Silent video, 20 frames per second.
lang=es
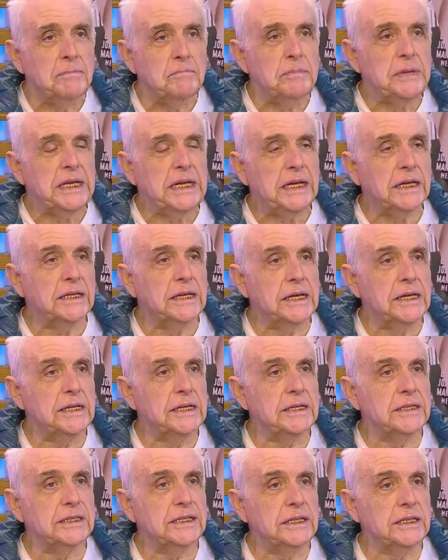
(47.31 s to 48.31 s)
Mira, es
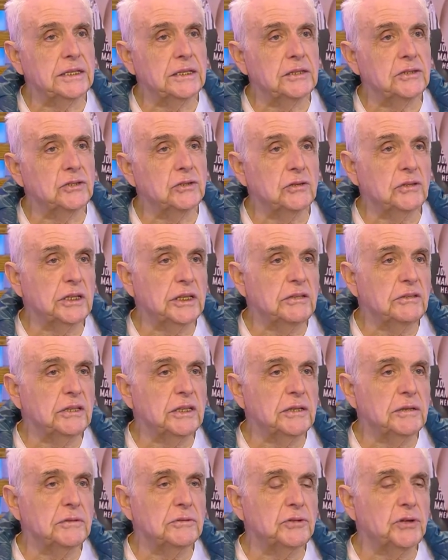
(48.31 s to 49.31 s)
decir, yo creo
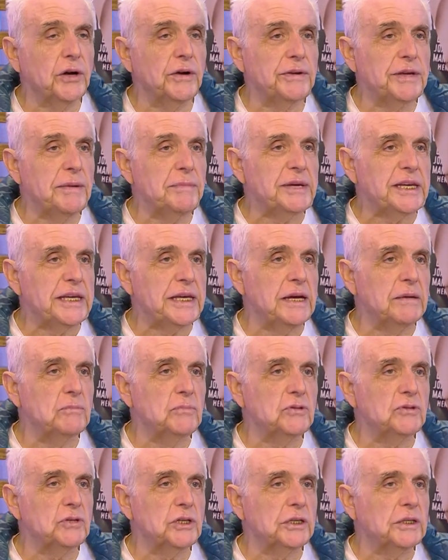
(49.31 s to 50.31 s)
que todavía me queda
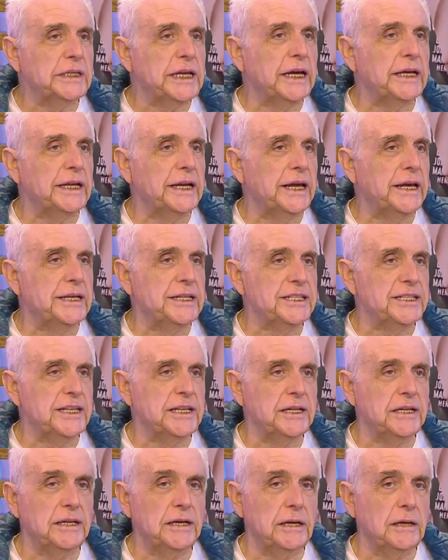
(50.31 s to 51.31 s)
mucho que
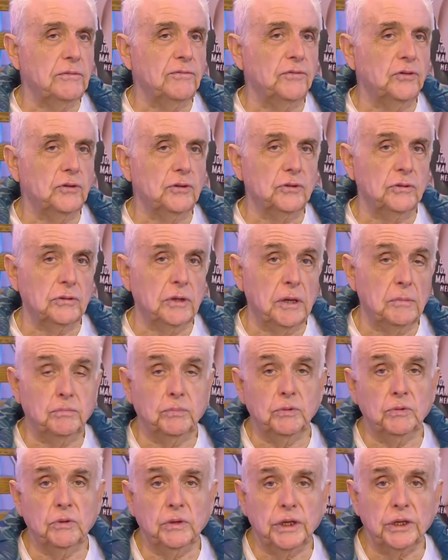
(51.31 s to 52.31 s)
agradecer en el fondo al
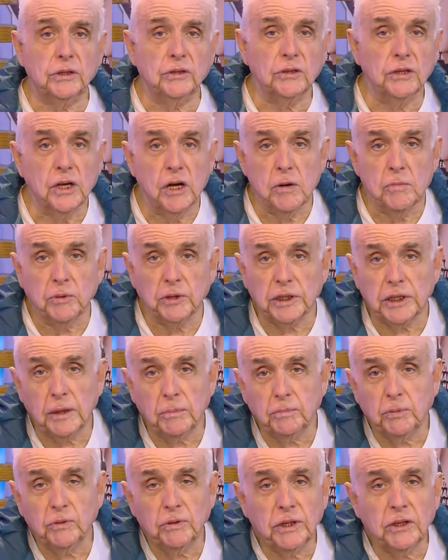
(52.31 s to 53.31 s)
público, porque el
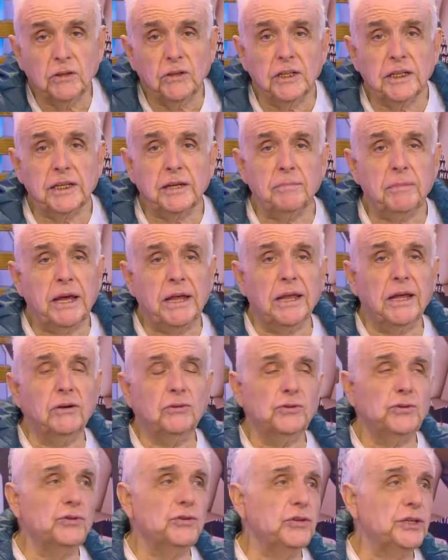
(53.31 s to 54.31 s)
público es el que me ha
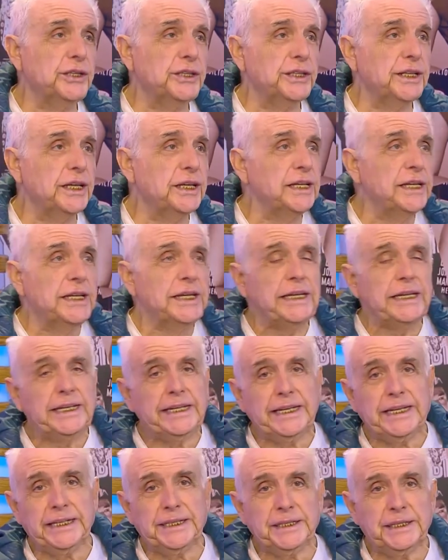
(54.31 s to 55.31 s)
dado todo este,
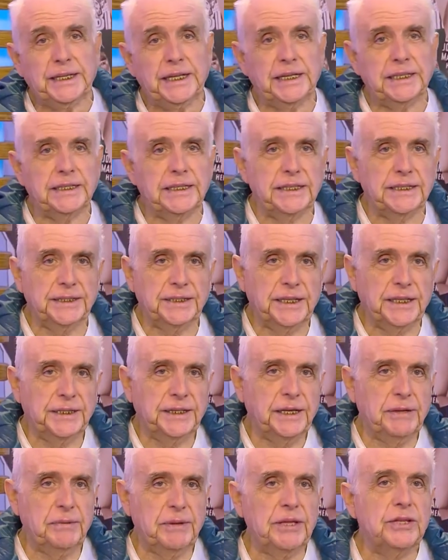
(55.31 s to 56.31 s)
este,
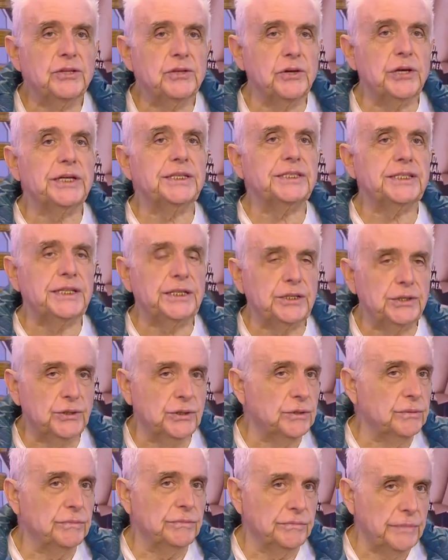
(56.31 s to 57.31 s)
tremendo
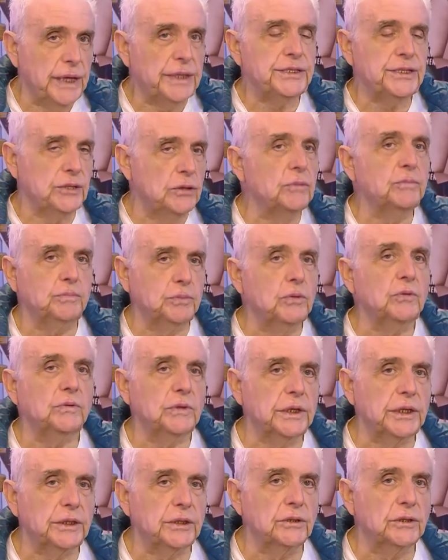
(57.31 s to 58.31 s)
éxito, ha sido el
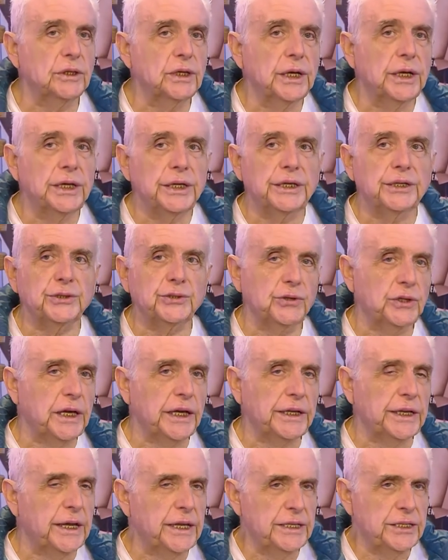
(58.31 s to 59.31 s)
público, y estoy
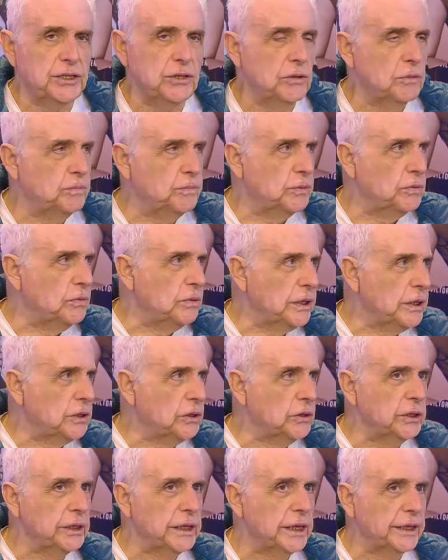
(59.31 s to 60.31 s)
agradecido al
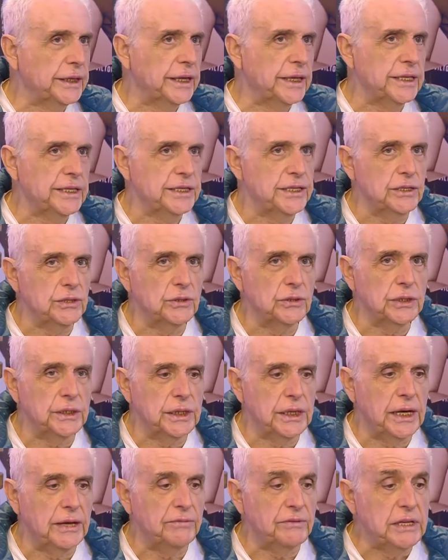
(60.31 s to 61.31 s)
público y agradecido
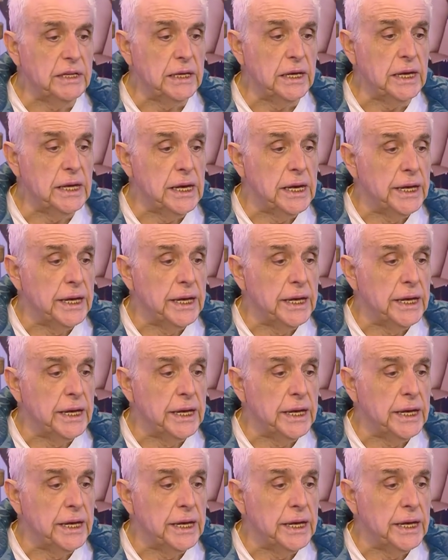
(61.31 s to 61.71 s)
de la vida.